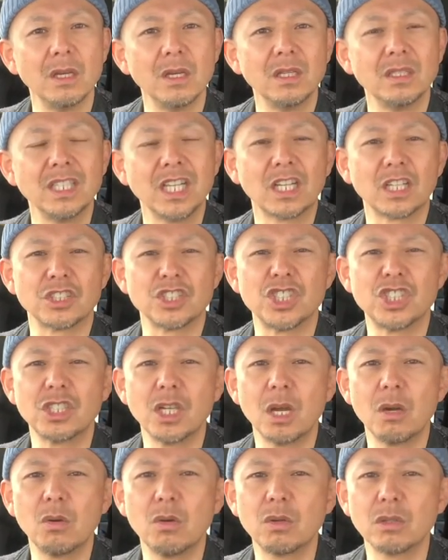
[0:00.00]
なんか違
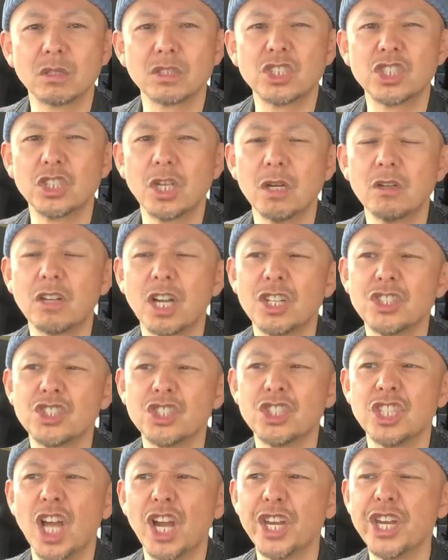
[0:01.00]
う違う感
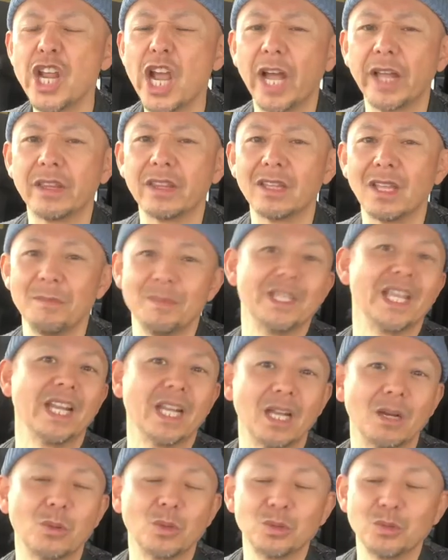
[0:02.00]
じになりやがったみたい
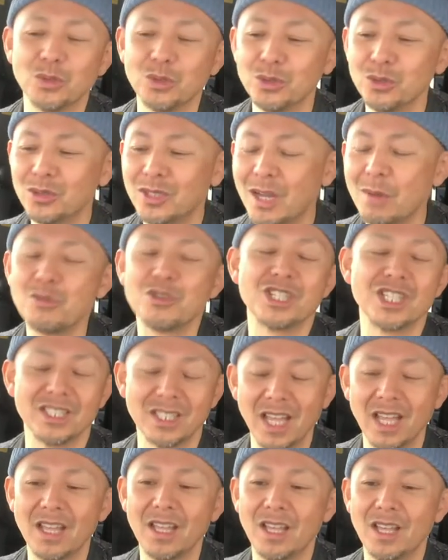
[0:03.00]
なことを言うかもしれ
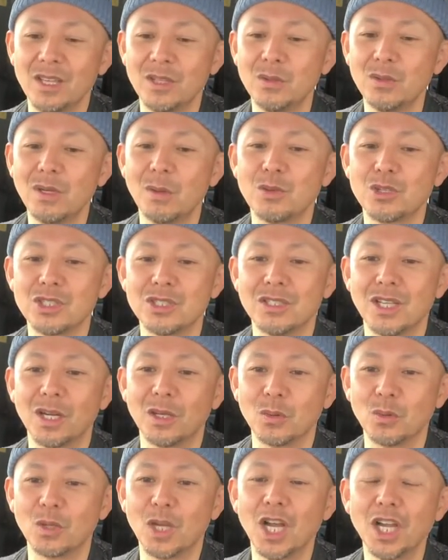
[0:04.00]
ない言うかもしれない
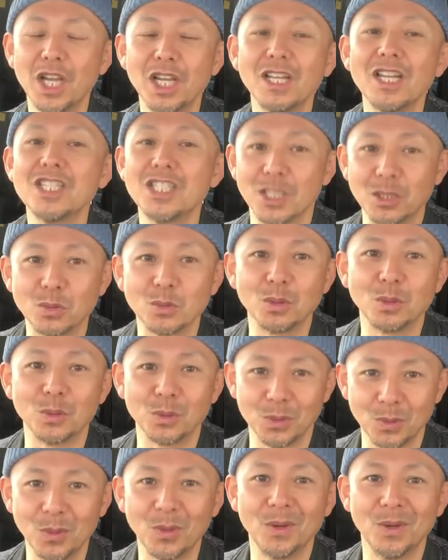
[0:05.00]
けど、関係ないじゃんそんな
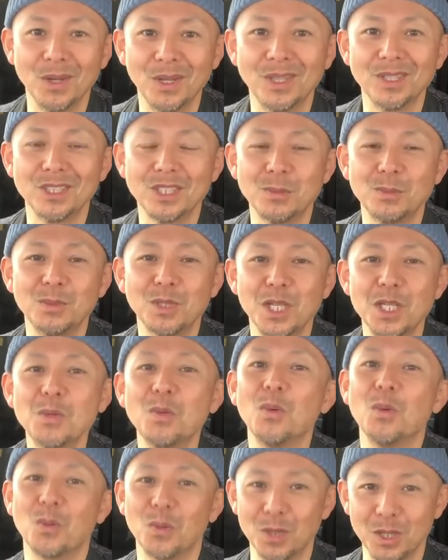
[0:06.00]
こと。自分がいい
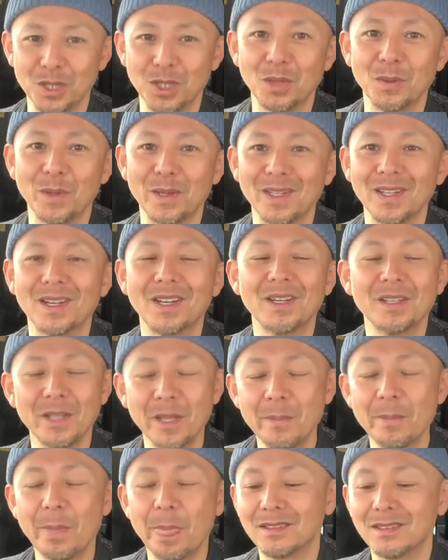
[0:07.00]
方向に行ってるわけだから
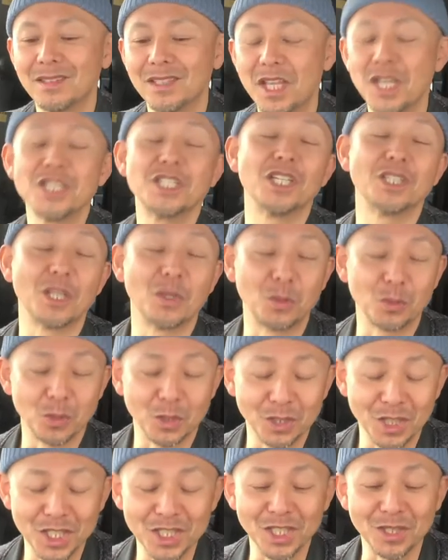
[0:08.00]
ね。経営者になること
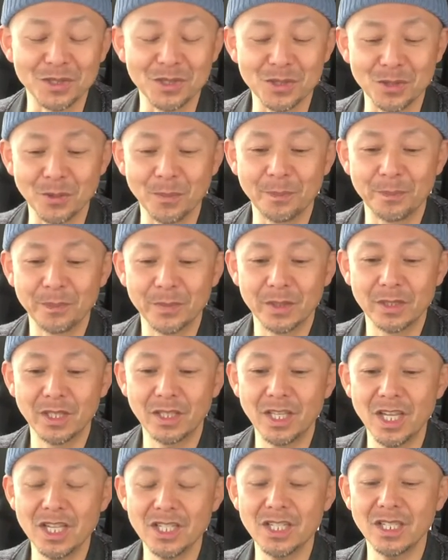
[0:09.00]
ができたんですよ。
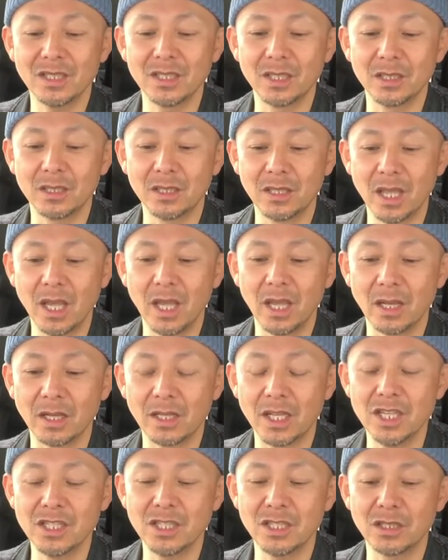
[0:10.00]
で経営者になって
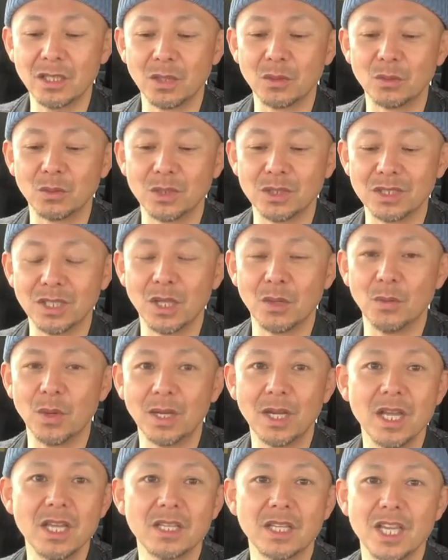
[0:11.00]
経営者になるとですね、
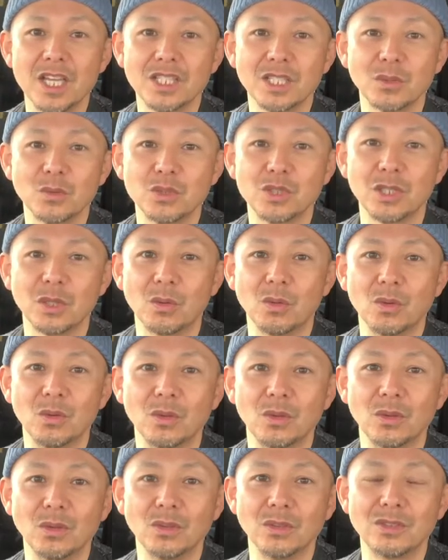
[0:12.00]
若い経営者同士で
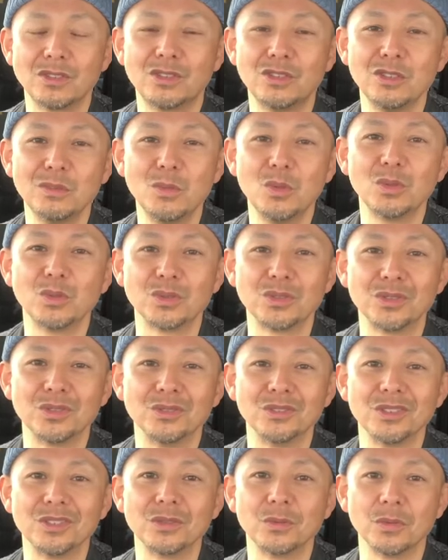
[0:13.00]
こうつるもうとす
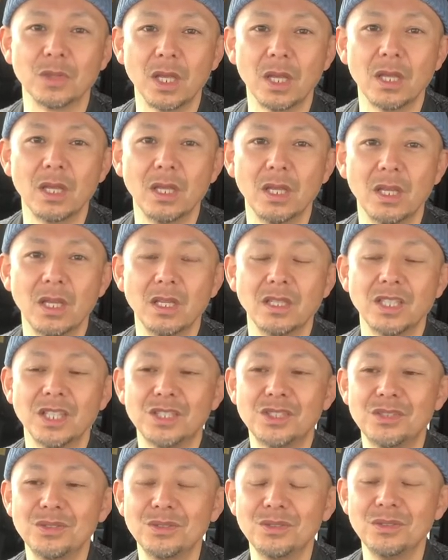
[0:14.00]
るんですよね。で
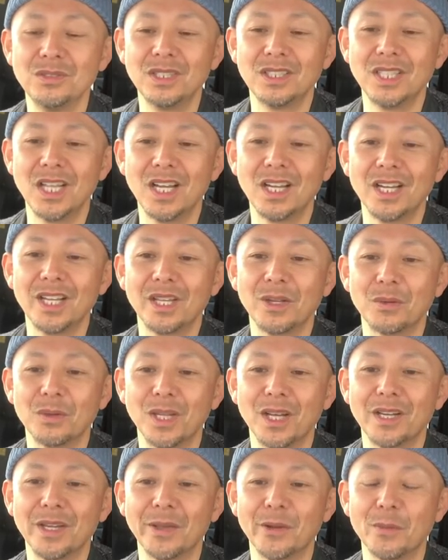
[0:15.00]
つるんで何かやろう
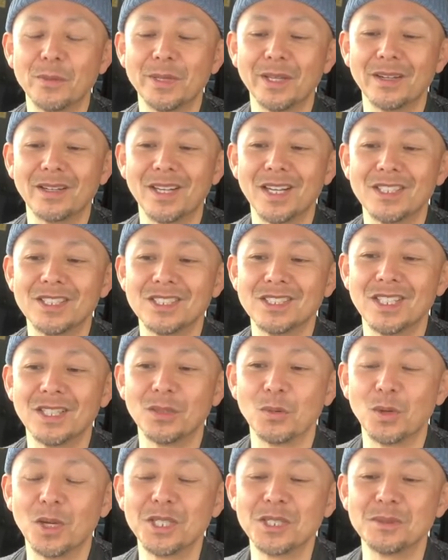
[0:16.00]
何かやろうみたいな感じになって
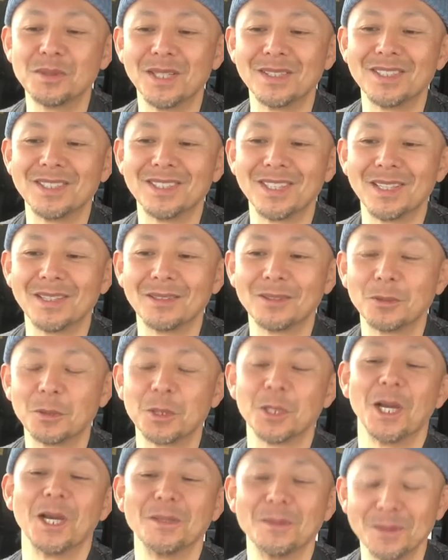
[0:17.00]
おかしくなってきた
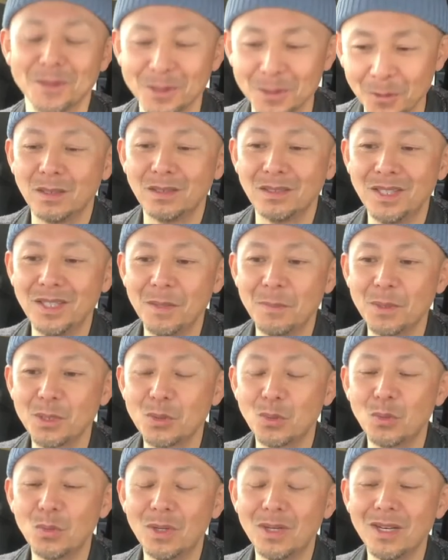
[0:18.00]
時があるんですよ。でやっぱ
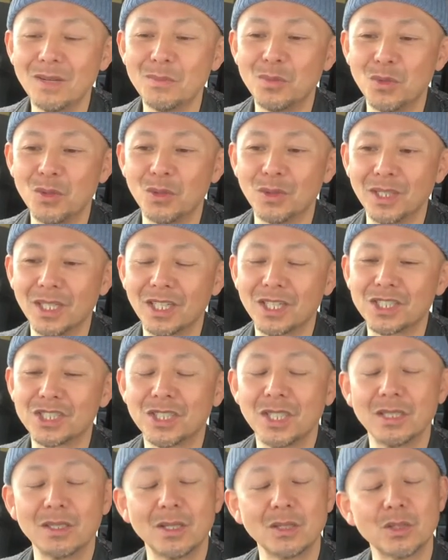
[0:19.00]
そこからもなんか
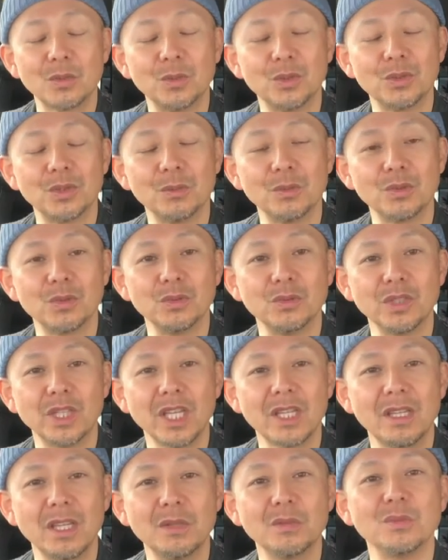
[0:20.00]
違うなと思って僕抜
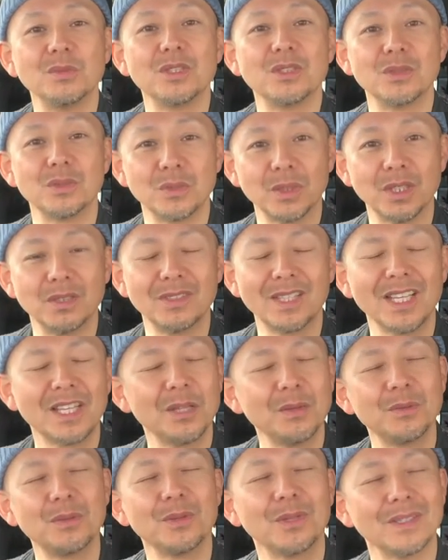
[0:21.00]
けてるんですよね。抜け
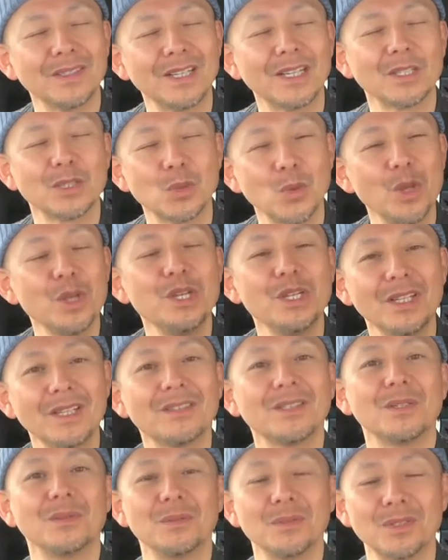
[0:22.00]
てるっていうかなんか疎遠になっ
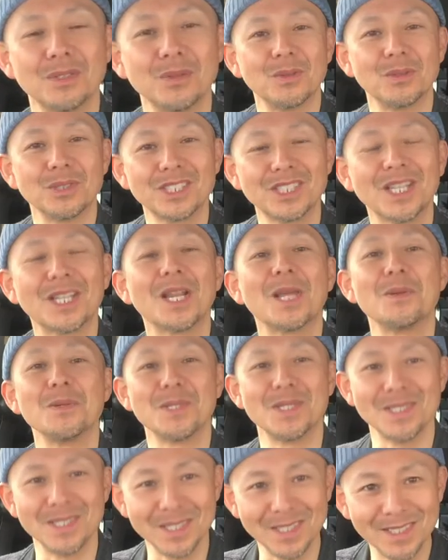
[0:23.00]
てるんです知らないう
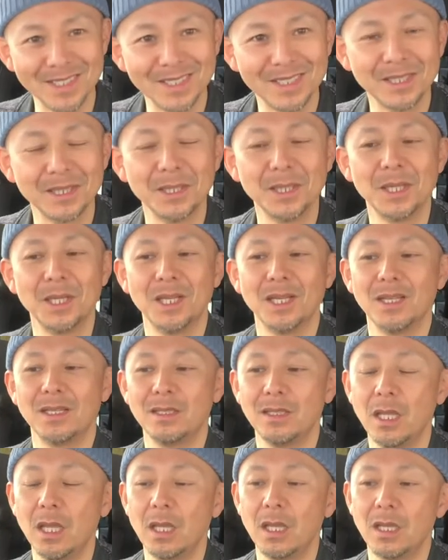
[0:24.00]
ちに。
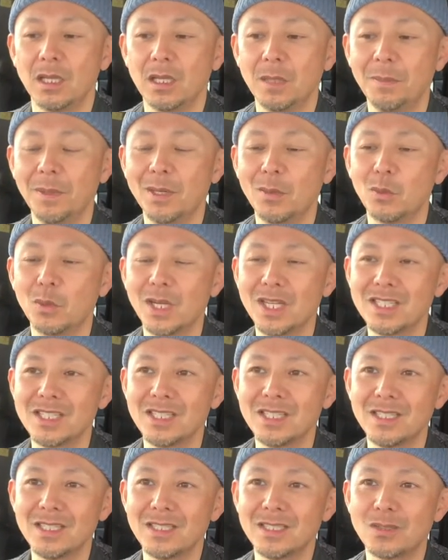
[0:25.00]
でやっぱり同
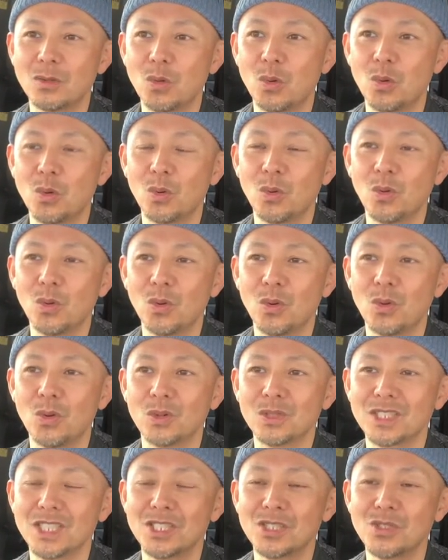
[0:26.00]
じ
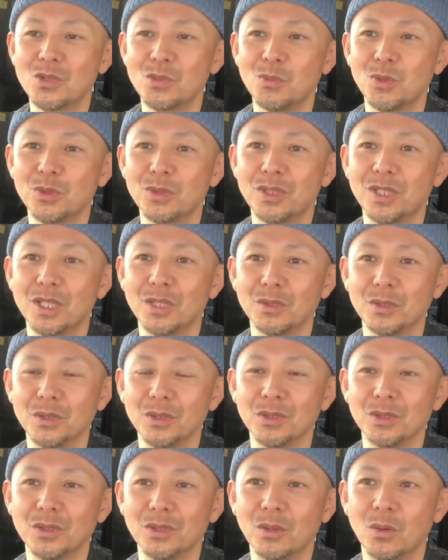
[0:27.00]
志を持ってい
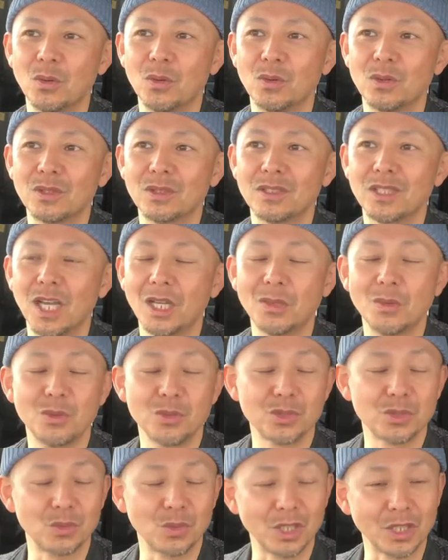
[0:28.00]
る他業
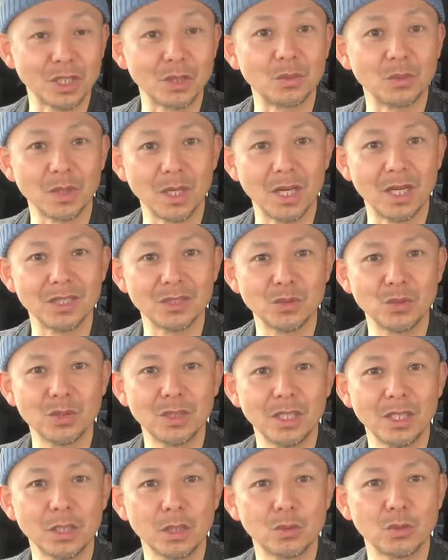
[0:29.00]
種の方とかそういっ
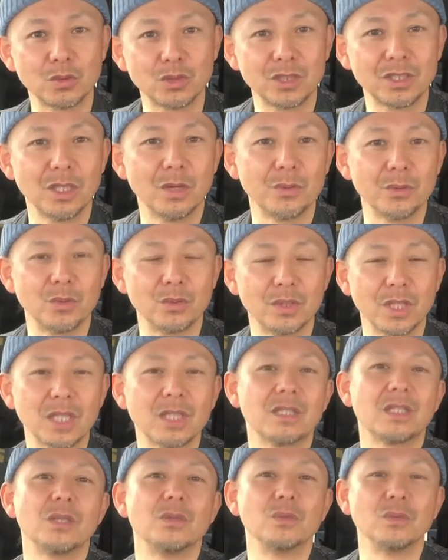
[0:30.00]
た方と付き合うようになっ
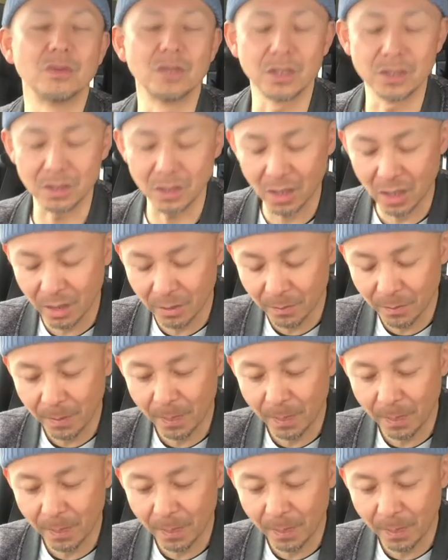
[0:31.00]
てるんですね。